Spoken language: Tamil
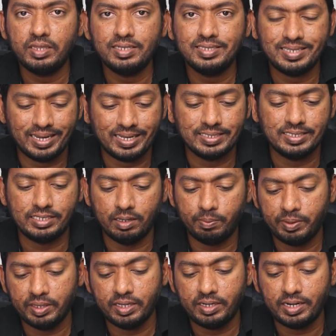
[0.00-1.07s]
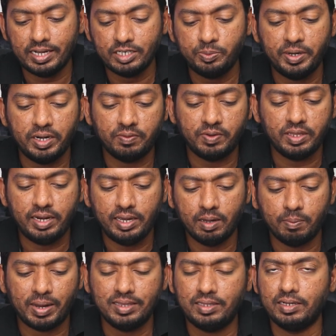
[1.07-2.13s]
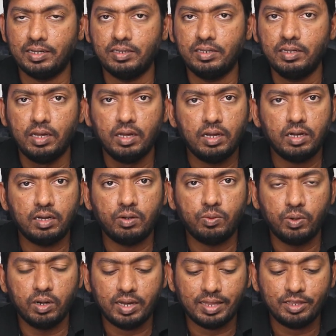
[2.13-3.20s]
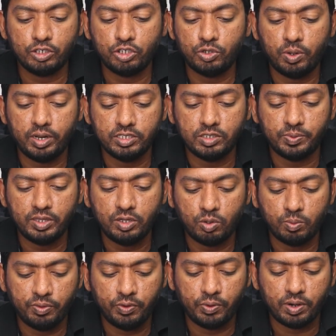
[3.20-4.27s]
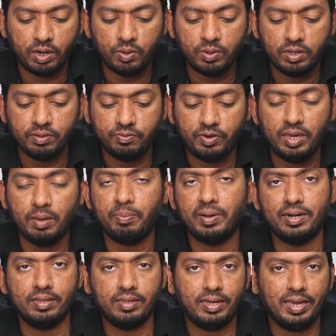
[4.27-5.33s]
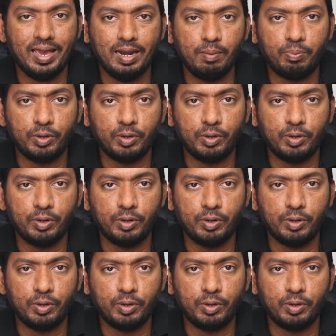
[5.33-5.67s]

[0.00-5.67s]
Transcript: வந்து செகண்ட் செகண்ட் ஸ்டெப் இந்த ட்ராஷ் பின்னை வந்து நீங்கள் பார்த்துக்கிறது உங்களுக்கு அதர் ஸ்டோரேஜ் வந்து ரொம்பவே ஓரளவுக்கு ஃப்ரீ அப் பண்ணுறதுக்கு ஹெல்ப்